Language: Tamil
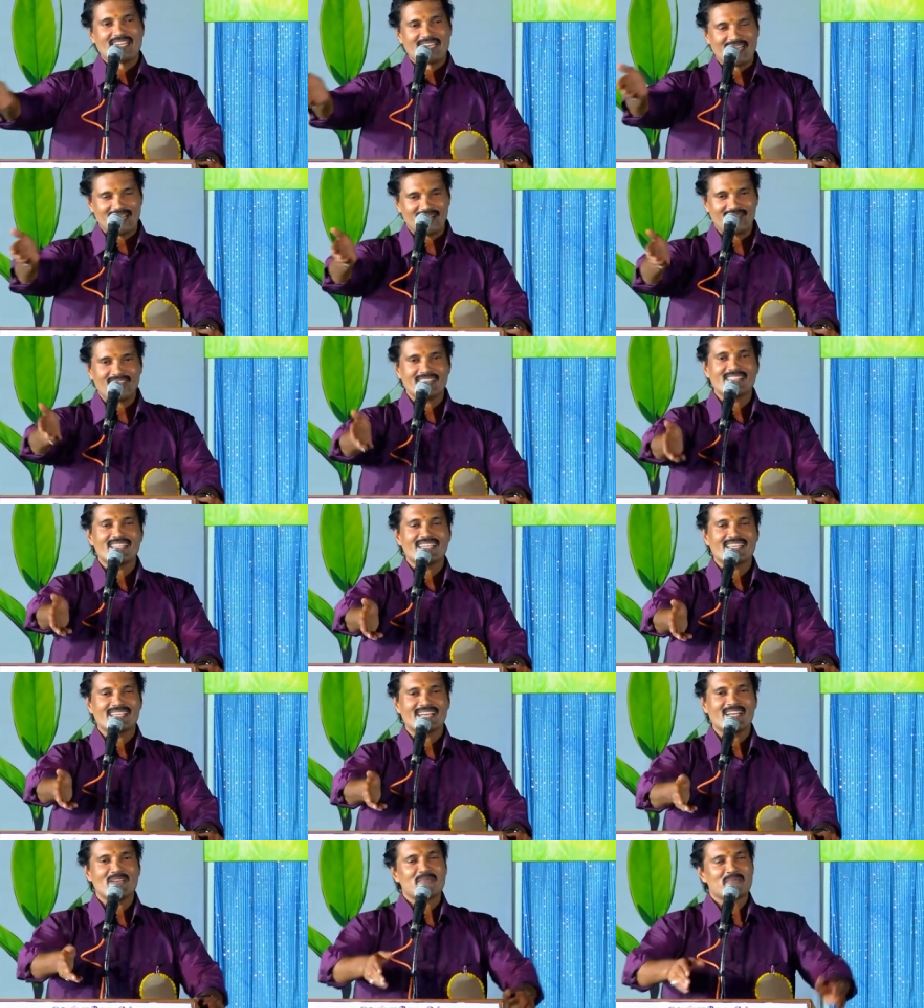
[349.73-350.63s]
நான்
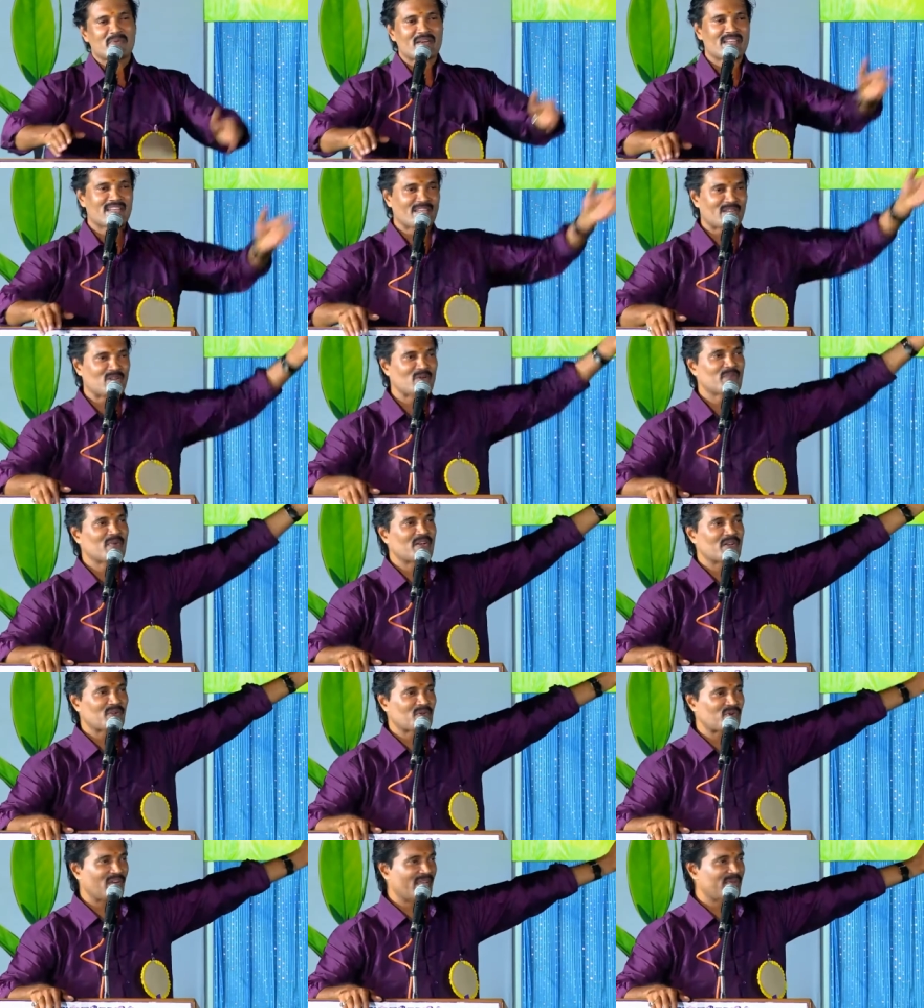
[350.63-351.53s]
வந்திருக்கிறேன்னு பல
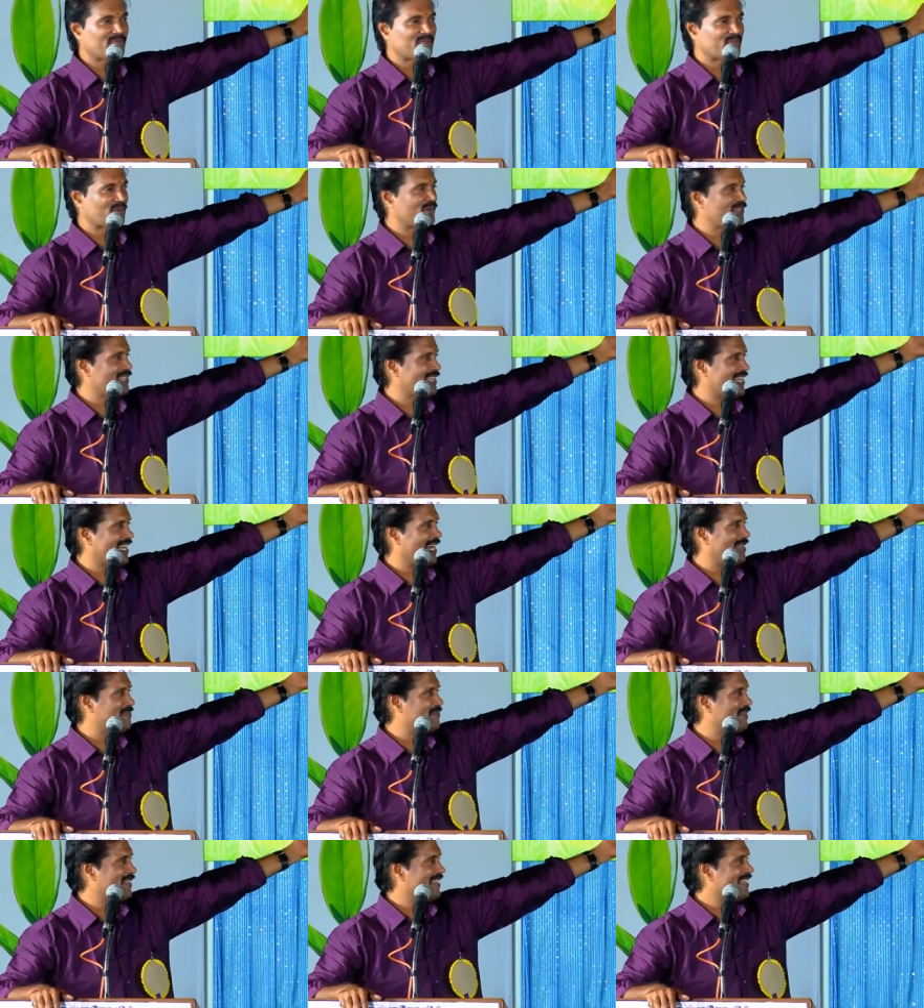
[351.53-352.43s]
கிலோமீட்டர் கோயம்புத்தூர்லேருந்து
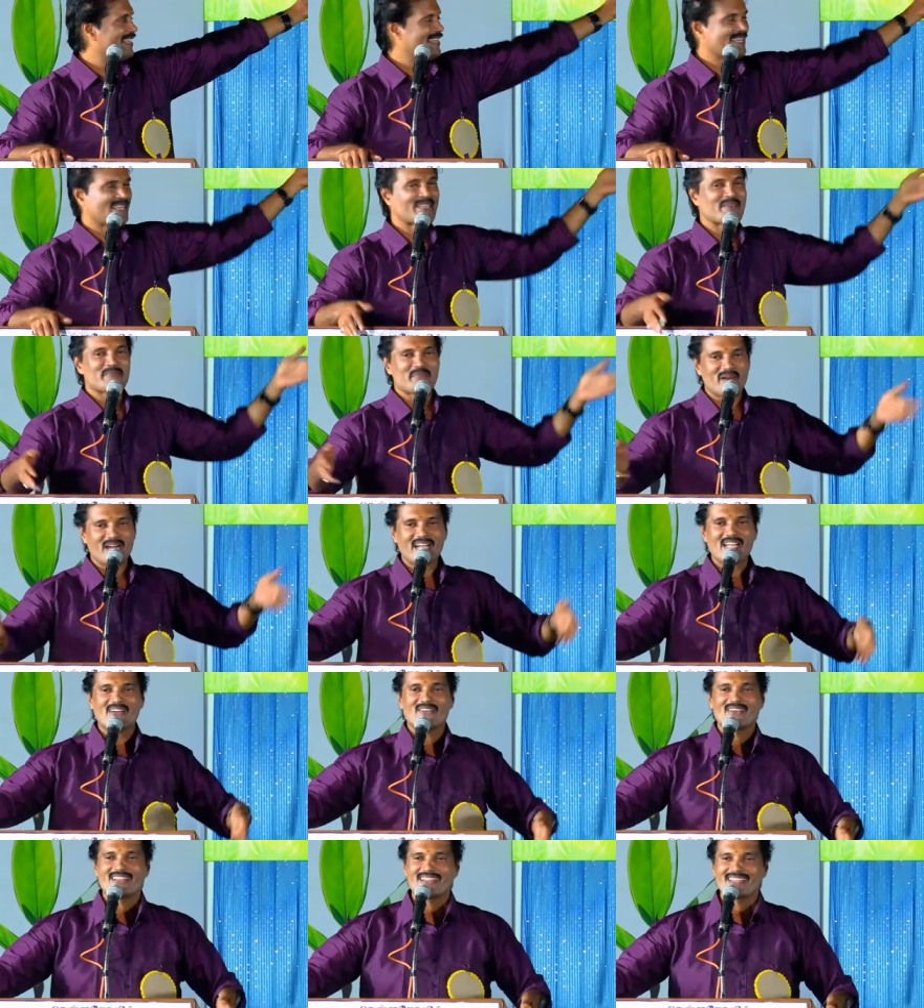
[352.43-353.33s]
கிளம்பி இங்கே
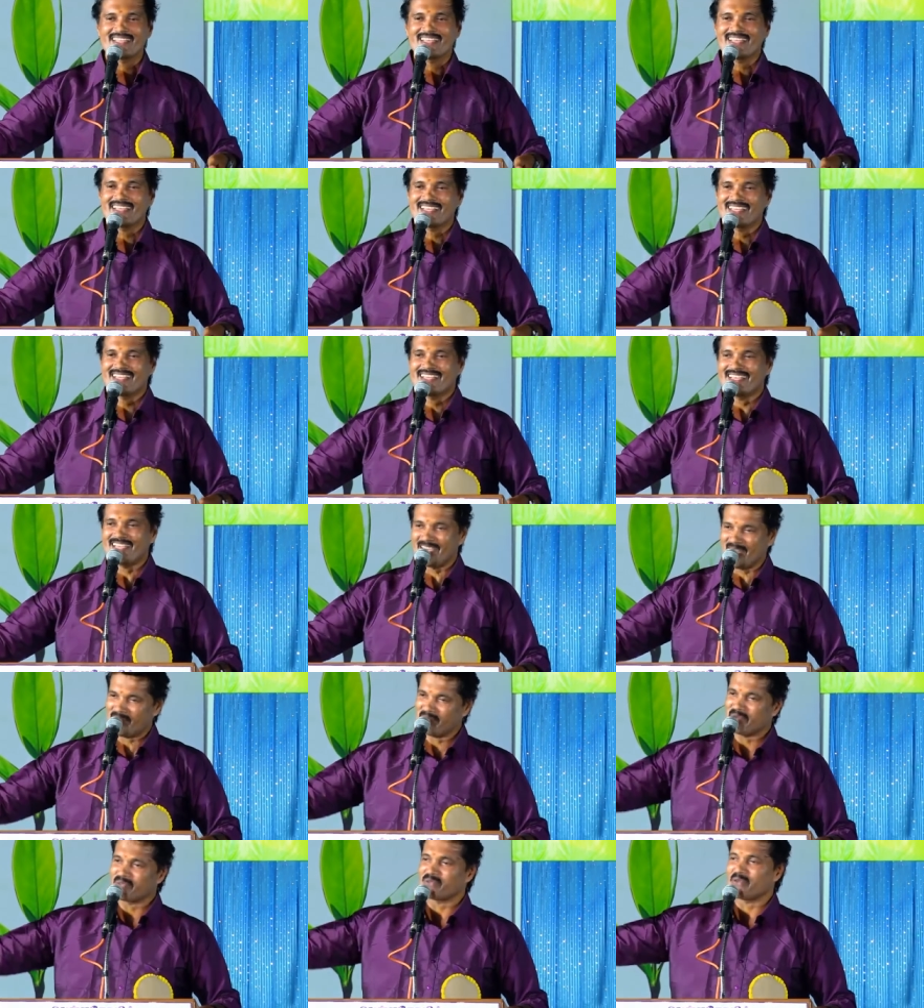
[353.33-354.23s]
பார்க்க வந்த
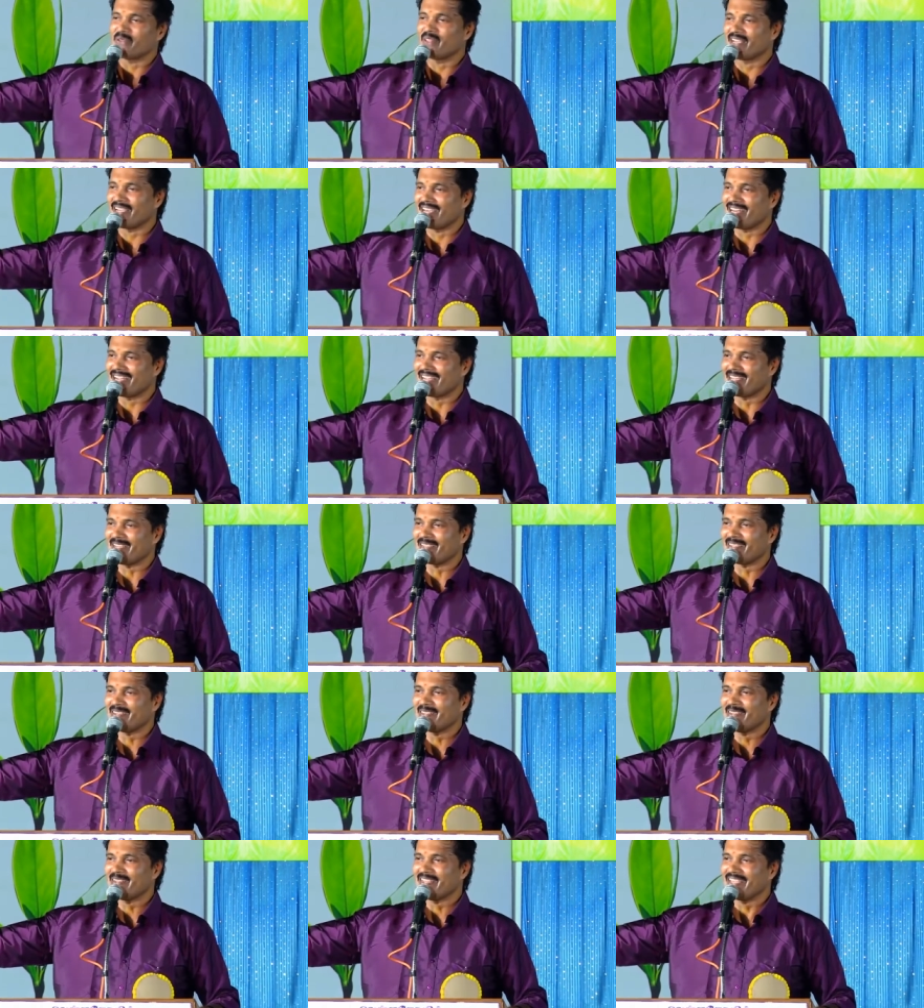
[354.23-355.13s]
நம்ம சொந்தக்காரங்க
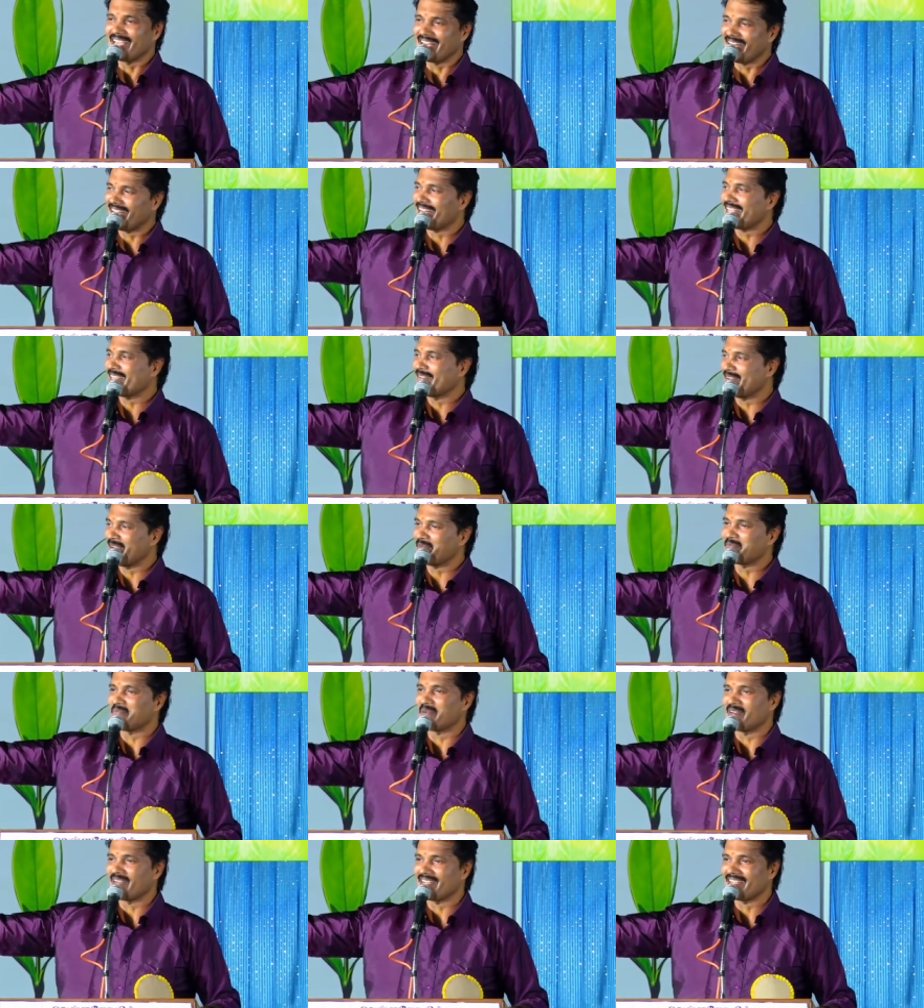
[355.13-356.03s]
எல்லோரும் இங்கே
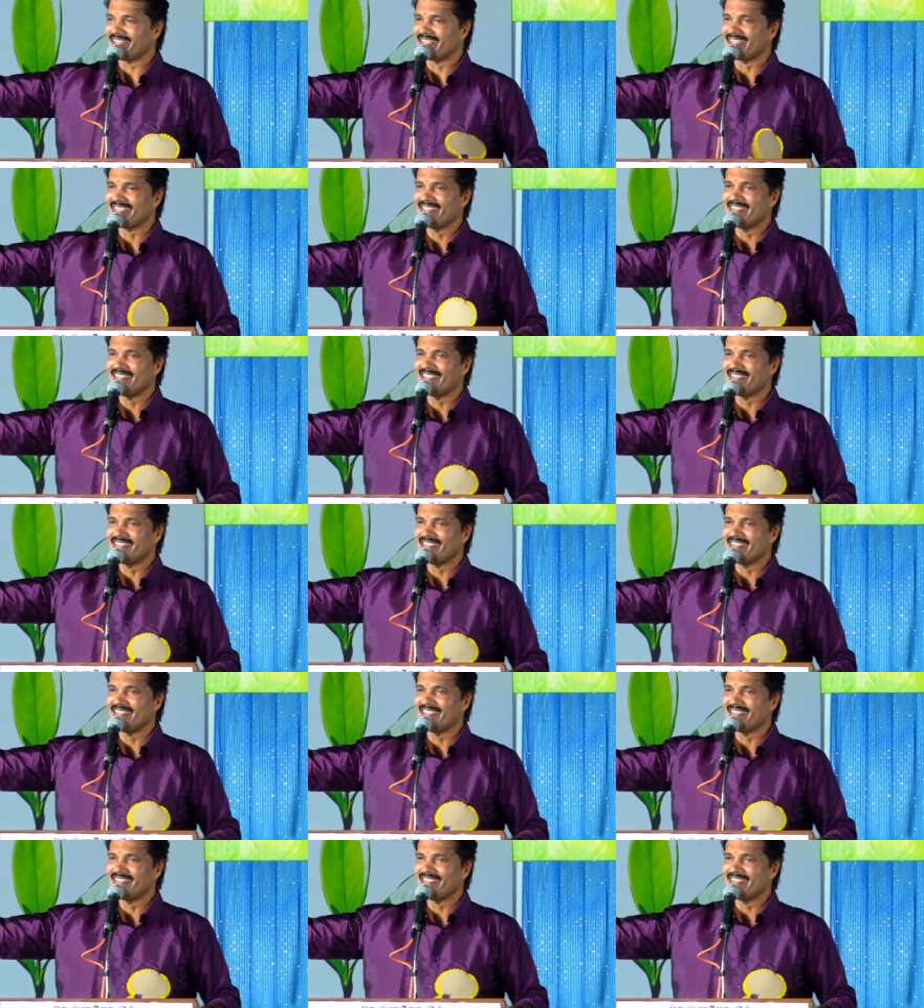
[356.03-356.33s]
வெயிட் பண்ணாங்க